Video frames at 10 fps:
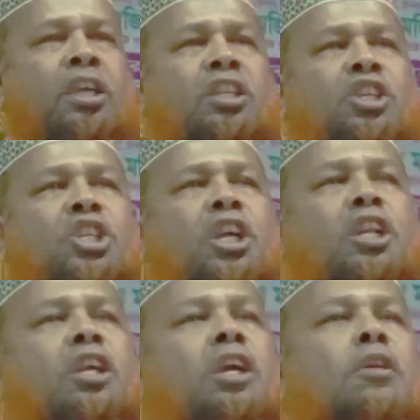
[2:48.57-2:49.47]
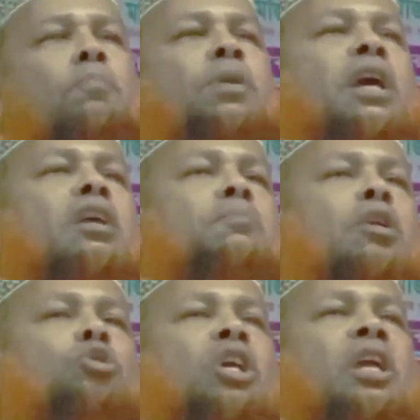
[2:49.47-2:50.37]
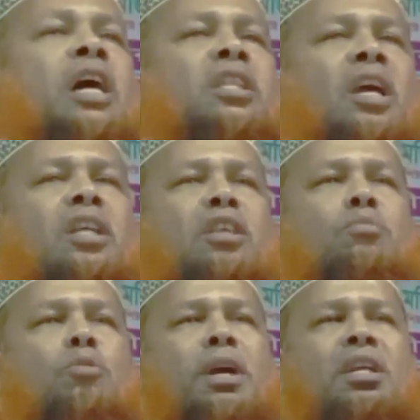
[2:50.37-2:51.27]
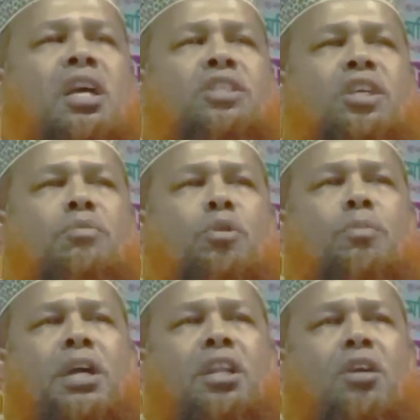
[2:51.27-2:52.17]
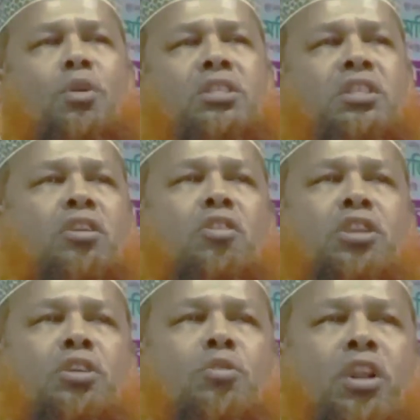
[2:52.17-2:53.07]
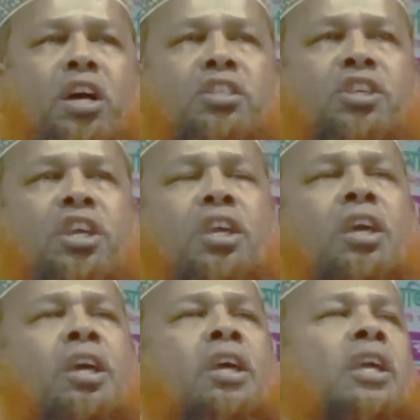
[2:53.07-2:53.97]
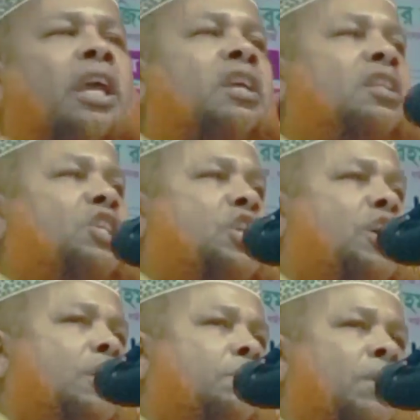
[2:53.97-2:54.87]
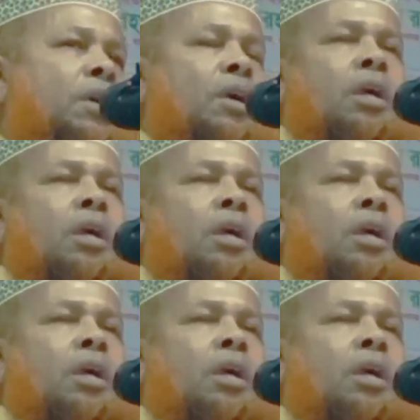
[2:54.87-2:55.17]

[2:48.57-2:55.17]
এই দেশের প্রায় মানুষের হাতে হাতে মোবাইল আছে মোবাইলে ওয়াজ রেকর্ডিং করা আছে এই দেশে